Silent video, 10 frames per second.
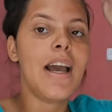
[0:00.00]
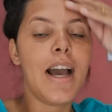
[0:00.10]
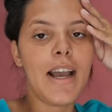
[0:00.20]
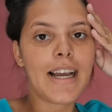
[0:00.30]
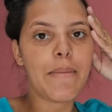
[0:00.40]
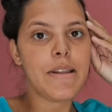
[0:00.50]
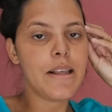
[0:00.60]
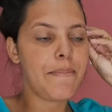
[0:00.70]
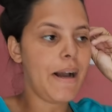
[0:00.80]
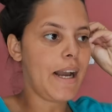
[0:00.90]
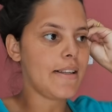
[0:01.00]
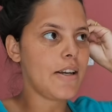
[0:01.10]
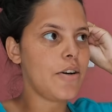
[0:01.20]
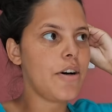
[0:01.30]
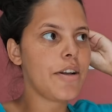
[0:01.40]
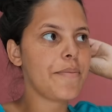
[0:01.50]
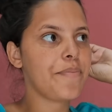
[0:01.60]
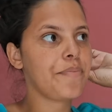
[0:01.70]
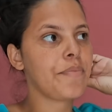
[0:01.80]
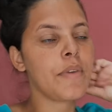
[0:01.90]
Aí acabei de limpar a casa agora.
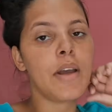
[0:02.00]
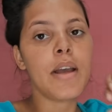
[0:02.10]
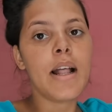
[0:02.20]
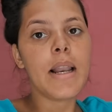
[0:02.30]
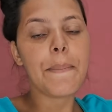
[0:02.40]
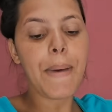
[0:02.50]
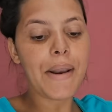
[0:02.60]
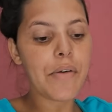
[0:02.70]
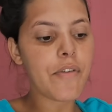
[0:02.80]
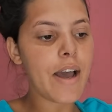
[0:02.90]
Limpar não,